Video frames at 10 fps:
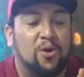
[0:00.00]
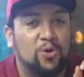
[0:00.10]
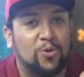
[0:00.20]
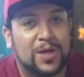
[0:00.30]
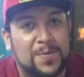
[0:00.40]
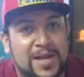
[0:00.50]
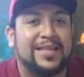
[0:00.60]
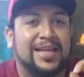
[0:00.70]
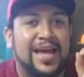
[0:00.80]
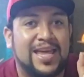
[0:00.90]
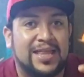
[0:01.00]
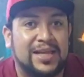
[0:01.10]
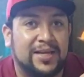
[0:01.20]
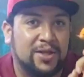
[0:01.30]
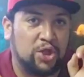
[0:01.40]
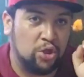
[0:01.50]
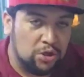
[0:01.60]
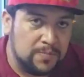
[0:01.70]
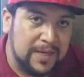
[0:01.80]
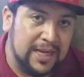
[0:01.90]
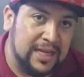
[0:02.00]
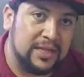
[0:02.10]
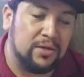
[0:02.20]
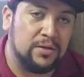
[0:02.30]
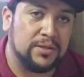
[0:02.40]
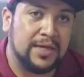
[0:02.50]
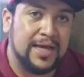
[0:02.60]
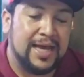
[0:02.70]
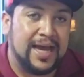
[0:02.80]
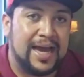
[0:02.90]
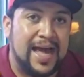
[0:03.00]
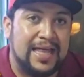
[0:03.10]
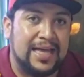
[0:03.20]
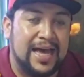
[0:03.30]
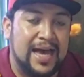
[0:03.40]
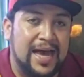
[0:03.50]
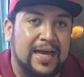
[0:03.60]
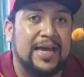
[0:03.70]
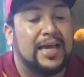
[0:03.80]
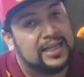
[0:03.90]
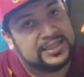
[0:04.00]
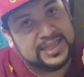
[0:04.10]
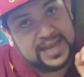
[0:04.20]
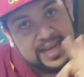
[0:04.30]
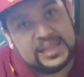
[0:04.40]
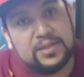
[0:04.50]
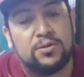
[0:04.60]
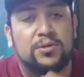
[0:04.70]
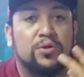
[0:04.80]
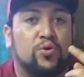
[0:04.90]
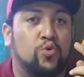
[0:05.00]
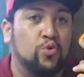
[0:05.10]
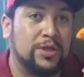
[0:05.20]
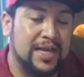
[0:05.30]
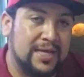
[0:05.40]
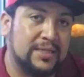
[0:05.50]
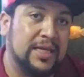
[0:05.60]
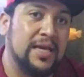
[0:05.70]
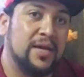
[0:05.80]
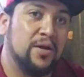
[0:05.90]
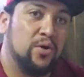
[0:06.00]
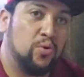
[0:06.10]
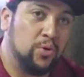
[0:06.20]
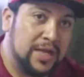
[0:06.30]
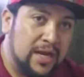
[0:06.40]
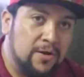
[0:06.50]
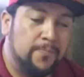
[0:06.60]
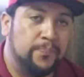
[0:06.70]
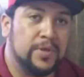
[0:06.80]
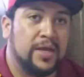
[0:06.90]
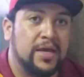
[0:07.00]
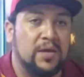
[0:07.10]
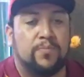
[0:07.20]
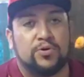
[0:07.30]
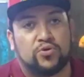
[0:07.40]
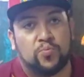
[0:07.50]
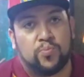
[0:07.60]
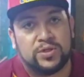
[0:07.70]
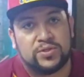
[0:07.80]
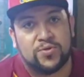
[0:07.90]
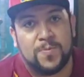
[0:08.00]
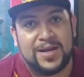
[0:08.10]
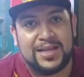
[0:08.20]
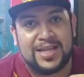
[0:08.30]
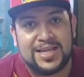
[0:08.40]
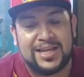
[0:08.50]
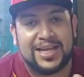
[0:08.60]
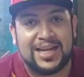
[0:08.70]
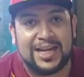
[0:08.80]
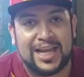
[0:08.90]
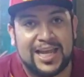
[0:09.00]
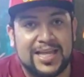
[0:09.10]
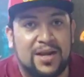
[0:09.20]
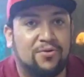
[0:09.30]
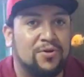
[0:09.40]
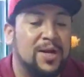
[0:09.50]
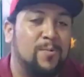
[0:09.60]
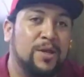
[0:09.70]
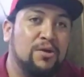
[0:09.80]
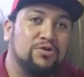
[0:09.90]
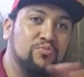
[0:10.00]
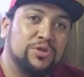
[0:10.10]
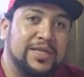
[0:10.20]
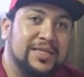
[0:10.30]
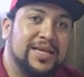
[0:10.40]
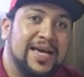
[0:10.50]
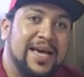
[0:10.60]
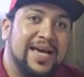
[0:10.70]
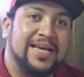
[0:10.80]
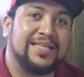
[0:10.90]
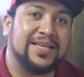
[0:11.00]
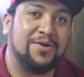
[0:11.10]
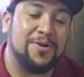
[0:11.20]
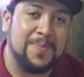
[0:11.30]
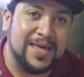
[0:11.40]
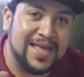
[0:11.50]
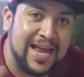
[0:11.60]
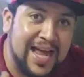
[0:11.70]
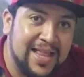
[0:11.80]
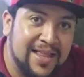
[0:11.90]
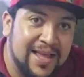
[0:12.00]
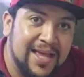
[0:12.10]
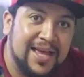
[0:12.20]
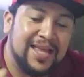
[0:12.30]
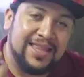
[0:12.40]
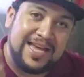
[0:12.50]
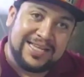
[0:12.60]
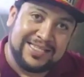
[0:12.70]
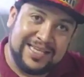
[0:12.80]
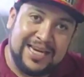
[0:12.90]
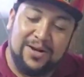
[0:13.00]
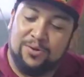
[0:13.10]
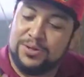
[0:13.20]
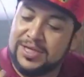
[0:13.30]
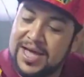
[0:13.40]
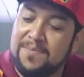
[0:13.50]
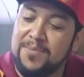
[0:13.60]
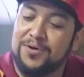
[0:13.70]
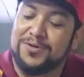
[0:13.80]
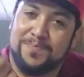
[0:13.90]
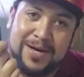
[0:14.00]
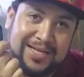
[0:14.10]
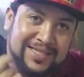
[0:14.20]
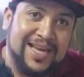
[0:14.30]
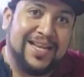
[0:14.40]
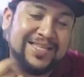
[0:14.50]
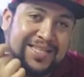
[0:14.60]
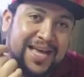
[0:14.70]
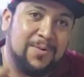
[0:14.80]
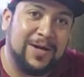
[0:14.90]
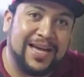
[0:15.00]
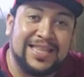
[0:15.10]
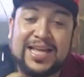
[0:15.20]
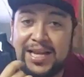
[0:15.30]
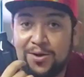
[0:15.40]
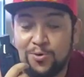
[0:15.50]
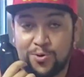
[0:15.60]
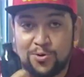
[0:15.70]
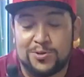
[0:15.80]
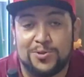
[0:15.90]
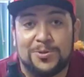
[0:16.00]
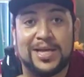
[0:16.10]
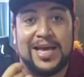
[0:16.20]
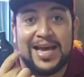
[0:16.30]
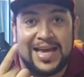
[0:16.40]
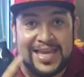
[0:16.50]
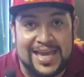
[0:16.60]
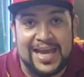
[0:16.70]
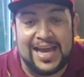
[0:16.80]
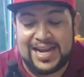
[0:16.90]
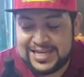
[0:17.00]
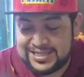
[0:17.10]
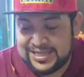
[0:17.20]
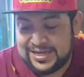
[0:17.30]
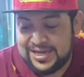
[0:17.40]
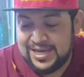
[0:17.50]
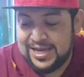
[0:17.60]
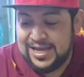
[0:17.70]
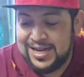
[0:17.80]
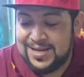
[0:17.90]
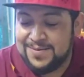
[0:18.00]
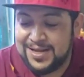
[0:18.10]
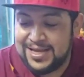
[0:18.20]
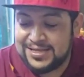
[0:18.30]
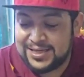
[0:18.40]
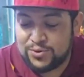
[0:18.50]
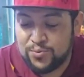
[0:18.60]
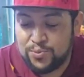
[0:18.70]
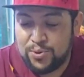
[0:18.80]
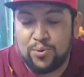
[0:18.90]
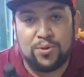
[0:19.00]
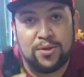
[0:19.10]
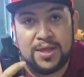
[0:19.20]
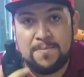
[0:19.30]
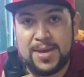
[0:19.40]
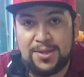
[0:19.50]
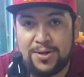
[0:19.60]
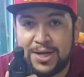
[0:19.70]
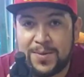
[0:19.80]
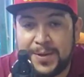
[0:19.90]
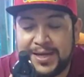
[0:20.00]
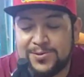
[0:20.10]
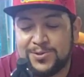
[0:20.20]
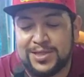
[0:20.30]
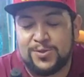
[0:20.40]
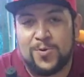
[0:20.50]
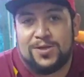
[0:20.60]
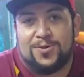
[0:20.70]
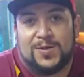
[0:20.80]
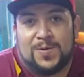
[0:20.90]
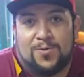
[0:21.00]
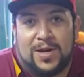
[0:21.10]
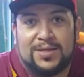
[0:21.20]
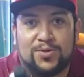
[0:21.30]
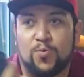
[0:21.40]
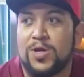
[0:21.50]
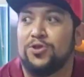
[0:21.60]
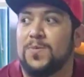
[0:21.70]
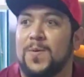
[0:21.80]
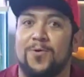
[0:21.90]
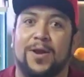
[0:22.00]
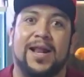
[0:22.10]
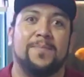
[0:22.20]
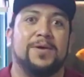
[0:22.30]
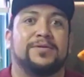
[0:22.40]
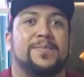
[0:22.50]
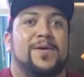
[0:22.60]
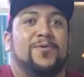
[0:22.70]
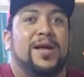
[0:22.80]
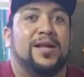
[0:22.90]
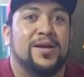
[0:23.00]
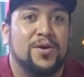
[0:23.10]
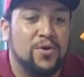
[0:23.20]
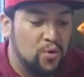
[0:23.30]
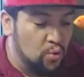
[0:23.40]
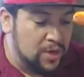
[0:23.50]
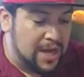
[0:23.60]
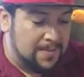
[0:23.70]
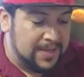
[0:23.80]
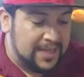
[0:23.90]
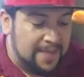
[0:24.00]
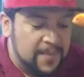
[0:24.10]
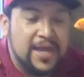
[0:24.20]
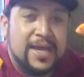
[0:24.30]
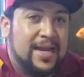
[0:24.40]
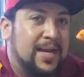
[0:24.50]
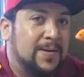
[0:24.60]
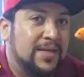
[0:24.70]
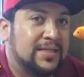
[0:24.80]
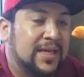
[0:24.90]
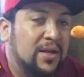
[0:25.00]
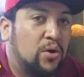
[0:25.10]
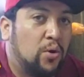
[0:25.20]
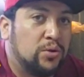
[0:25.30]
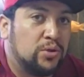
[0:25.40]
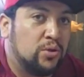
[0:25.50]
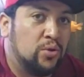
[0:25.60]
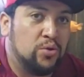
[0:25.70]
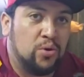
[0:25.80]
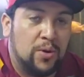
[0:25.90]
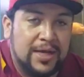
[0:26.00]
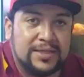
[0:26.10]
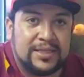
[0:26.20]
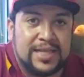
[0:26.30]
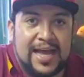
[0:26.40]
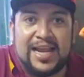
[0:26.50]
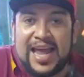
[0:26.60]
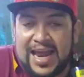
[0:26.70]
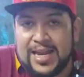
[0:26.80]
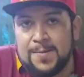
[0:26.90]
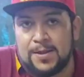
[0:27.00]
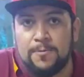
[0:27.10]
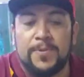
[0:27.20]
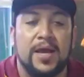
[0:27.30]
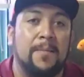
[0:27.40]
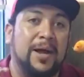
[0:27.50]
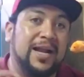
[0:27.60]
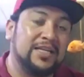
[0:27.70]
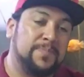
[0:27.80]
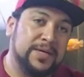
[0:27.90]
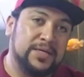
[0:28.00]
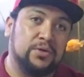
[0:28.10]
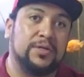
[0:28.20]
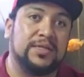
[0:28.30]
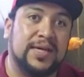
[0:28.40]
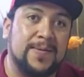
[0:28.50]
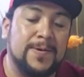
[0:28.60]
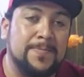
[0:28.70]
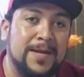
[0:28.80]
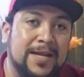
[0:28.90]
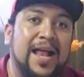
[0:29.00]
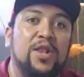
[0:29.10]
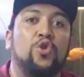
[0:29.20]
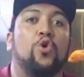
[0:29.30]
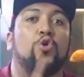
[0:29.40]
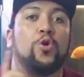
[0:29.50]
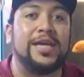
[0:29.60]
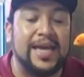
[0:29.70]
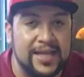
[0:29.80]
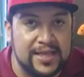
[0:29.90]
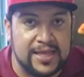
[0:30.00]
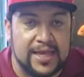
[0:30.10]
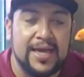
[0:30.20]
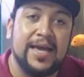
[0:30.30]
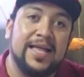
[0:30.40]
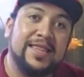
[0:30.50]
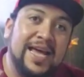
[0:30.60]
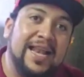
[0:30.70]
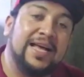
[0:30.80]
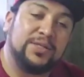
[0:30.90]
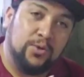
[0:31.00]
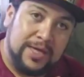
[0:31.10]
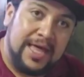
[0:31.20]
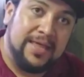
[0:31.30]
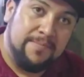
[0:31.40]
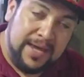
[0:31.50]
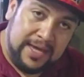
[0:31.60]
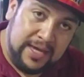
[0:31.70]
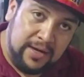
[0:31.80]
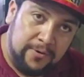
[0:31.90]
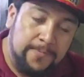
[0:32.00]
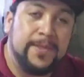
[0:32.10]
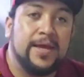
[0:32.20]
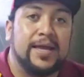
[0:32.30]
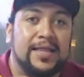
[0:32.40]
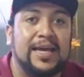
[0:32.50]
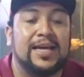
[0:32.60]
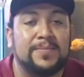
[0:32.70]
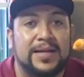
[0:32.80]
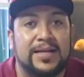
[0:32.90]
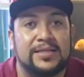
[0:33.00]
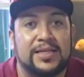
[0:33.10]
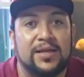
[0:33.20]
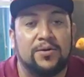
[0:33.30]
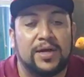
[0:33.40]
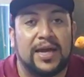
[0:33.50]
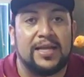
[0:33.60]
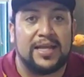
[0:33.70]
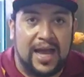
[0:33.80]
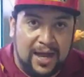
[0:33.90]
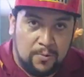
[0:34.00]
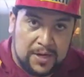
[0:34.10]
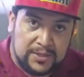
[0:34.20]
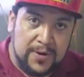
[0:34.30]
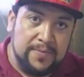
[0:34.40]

lo único que van a tener que añadir 2 mililitros cada 100 eh, litros, un día sí, un día no, y por supuesto van a tener que rellenar con agua de osmosis y se olvidarán de hacer los cambios parciales de agua que tan engorrosos llegan a ser. La verdad es que es un producto de medio litro. Imagínense ustedes cuánto les va a durar esto, cuánto me va a durar a mí. O sea, me va a durar una vida. Y la verdad es que el costo no es tan elevado. Para las personas que viven al nororiente de la Ciudad de México, déjenme les digo que en Aqua